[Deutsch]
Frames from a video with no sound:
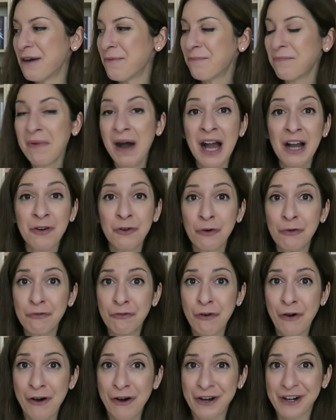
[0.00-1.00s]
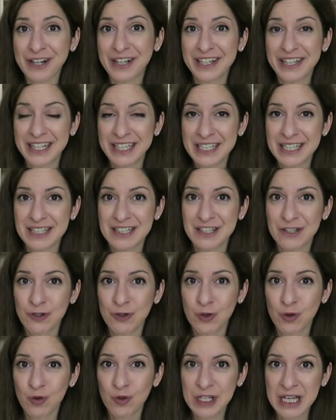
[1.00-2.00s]
Marco Falk ist
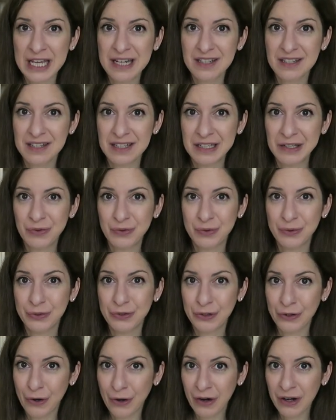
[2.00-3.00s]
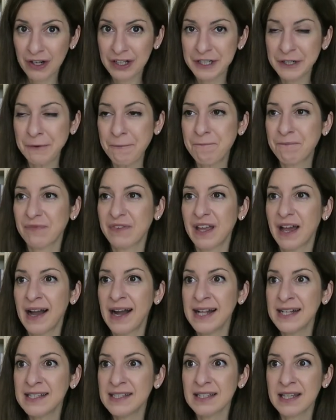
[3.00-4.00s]
Student in New York,
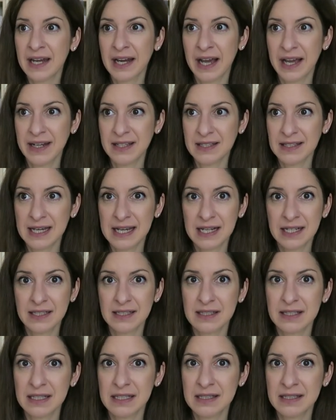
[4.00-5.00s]
als dann eines Tages